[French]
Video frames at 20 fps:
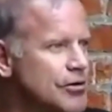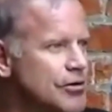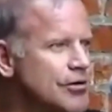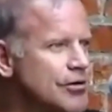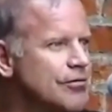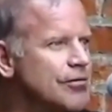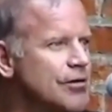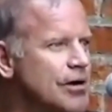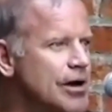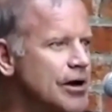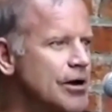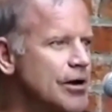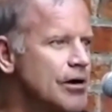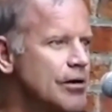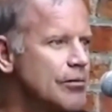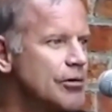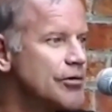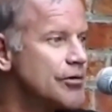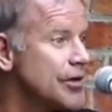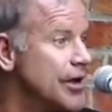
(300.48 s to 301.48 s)
you can find
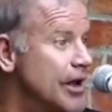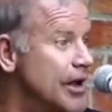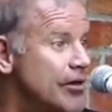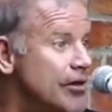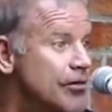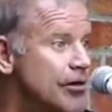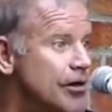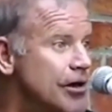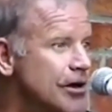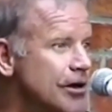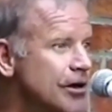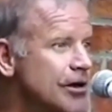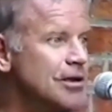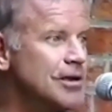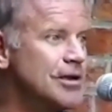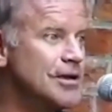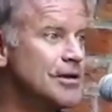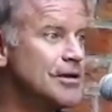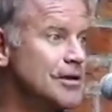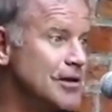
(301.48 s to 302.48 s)
almost anything
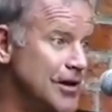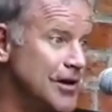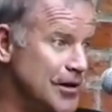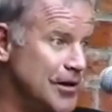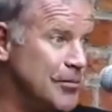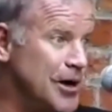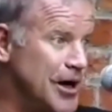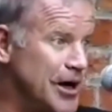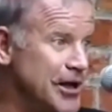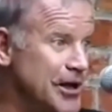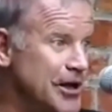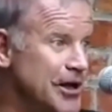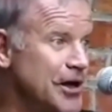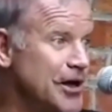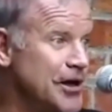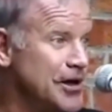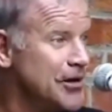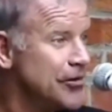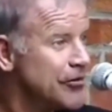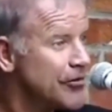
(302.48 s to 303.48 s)
in anybody.
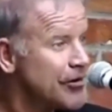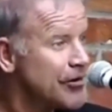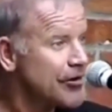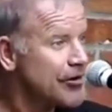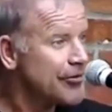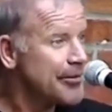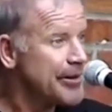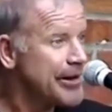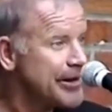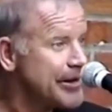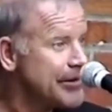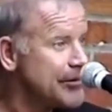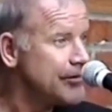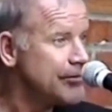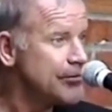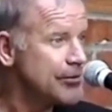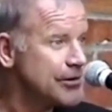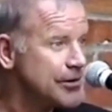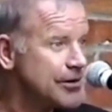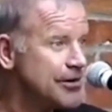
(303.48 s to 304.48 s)
It starts making
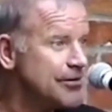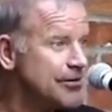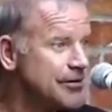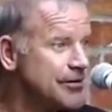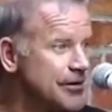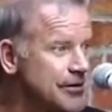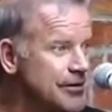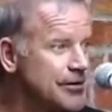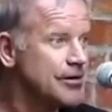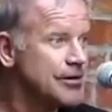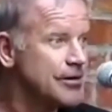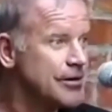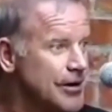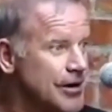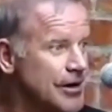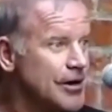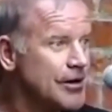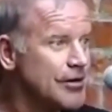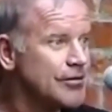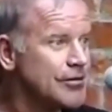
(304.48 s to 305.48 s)
you believe in the
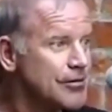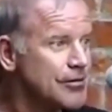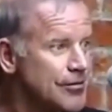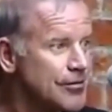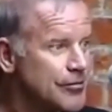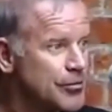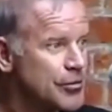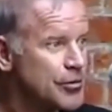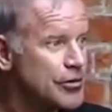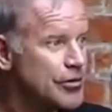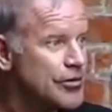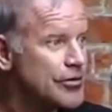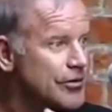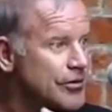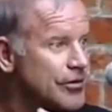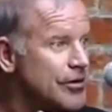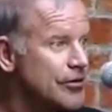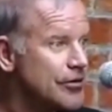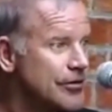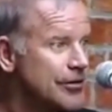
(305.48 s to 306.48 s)
sort of
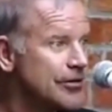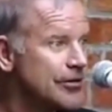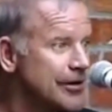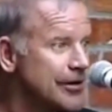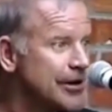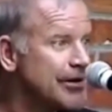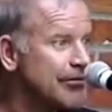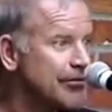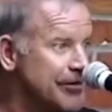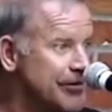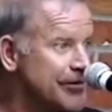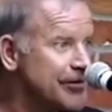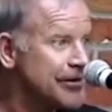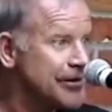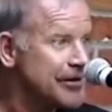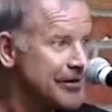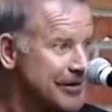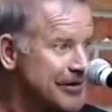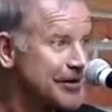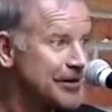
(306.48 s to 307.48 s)
Buddhist notion that
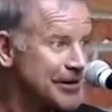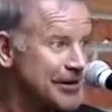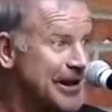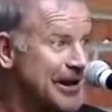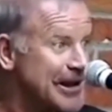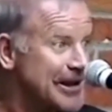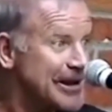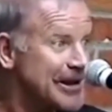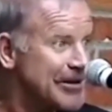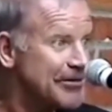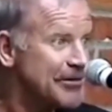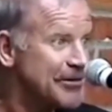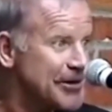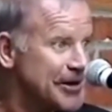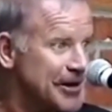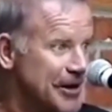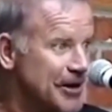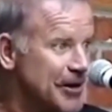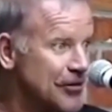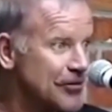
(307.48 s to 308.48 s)
everything is contained in
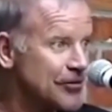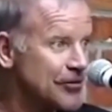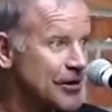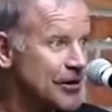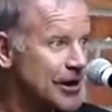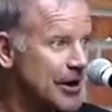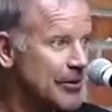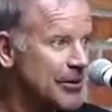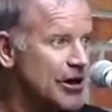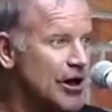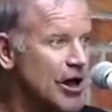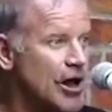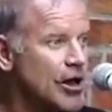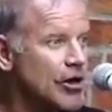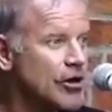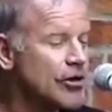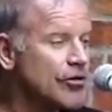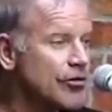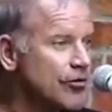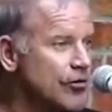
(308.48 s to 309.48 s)
everything else, right? I mean,
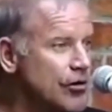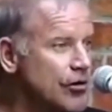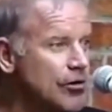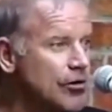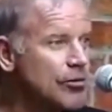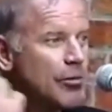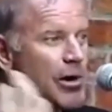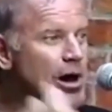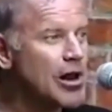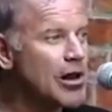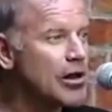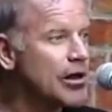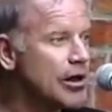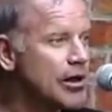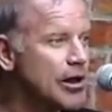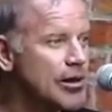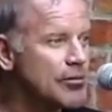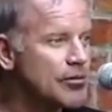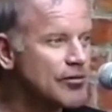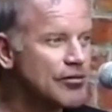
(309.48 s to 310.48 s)
Because if you can
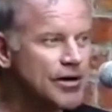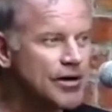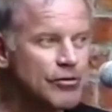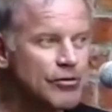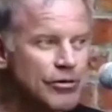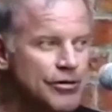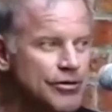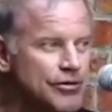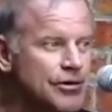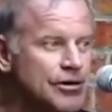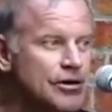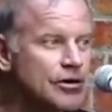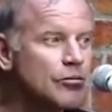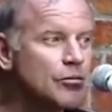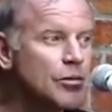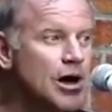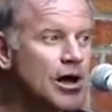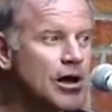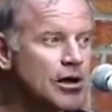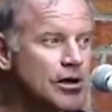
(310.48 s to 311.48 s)
amplify one single
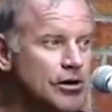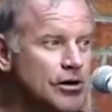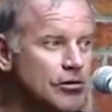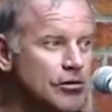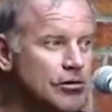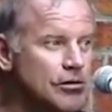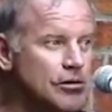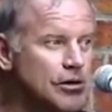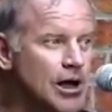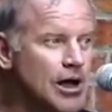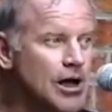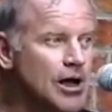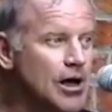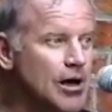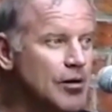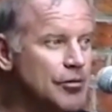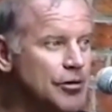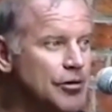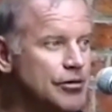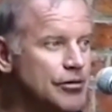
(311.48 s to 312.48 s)
molecule
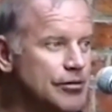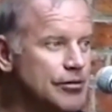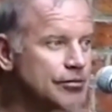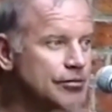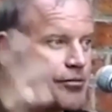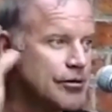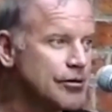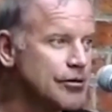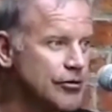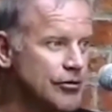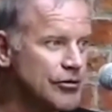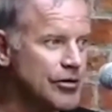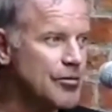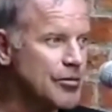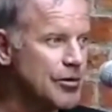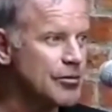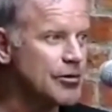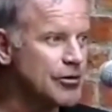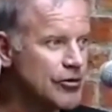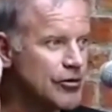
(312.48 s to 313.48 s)
up to, a, to
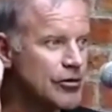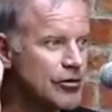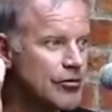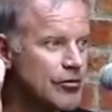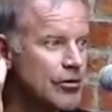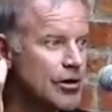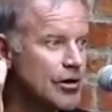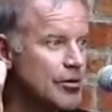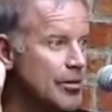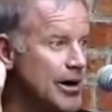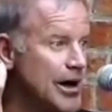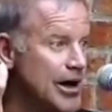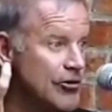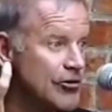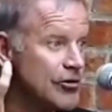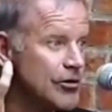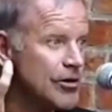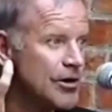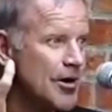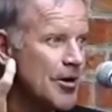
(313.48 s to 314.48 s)
something that you can really
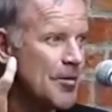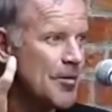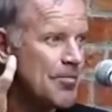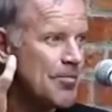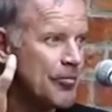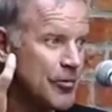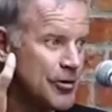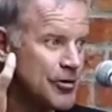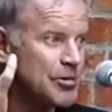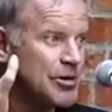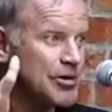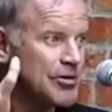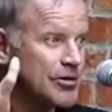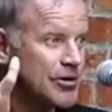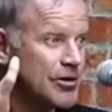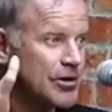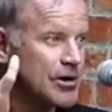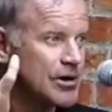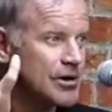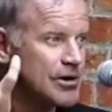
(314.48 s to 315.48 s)
measure, which
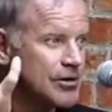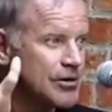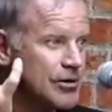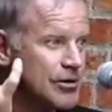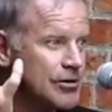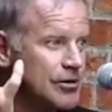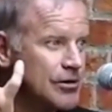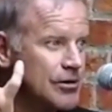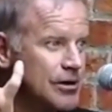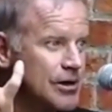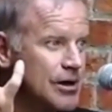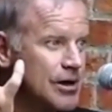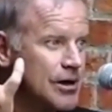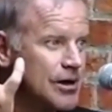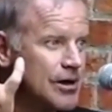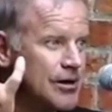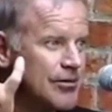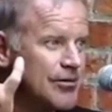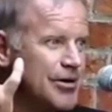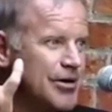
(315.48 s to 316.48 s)
PCR can do,
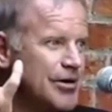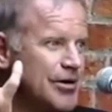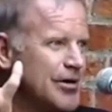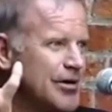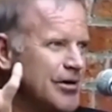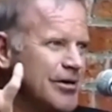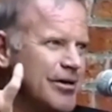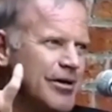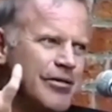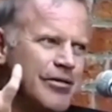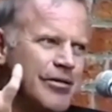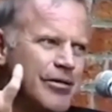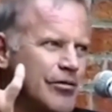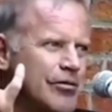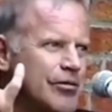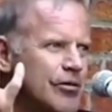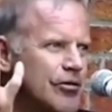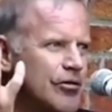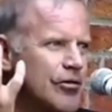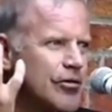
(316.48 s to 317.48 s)
then
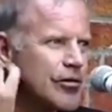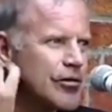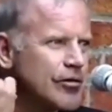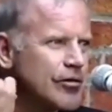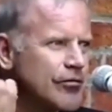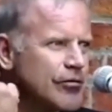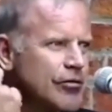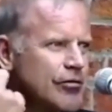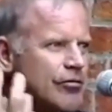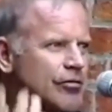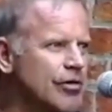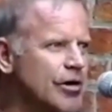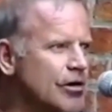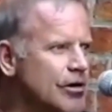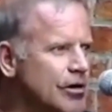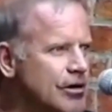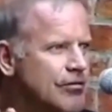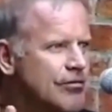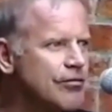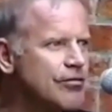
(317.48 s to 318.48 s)
there's just
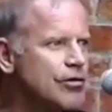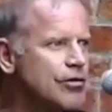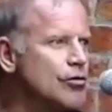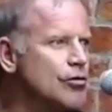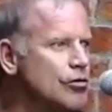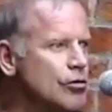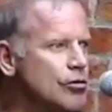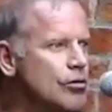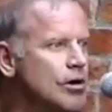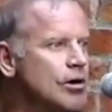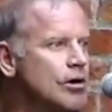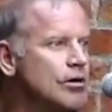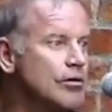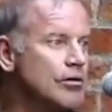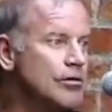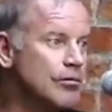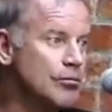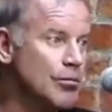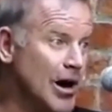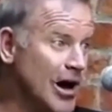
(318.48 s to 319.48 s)
very few
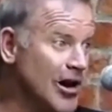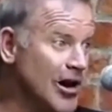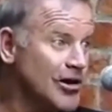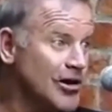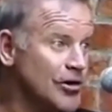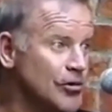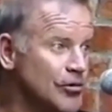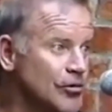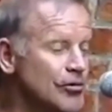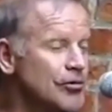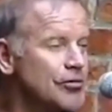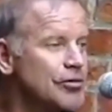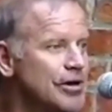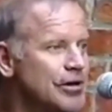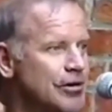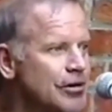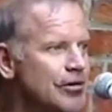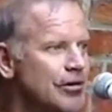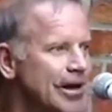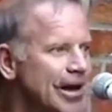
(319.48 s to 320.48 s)
molecules
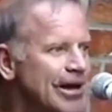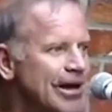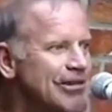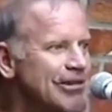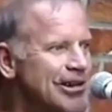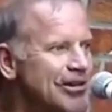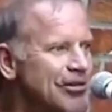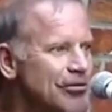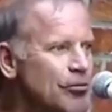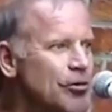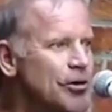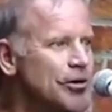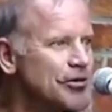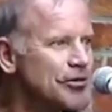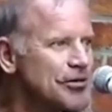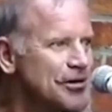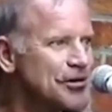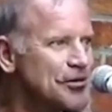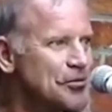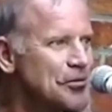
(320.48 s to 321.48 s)
that you don't have at least one
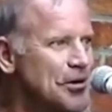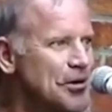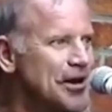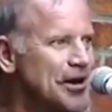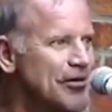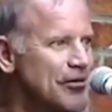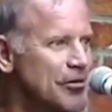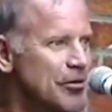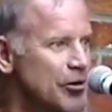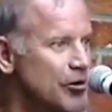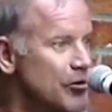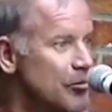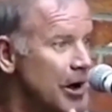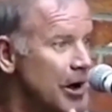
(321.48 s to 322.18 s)
single one of them in your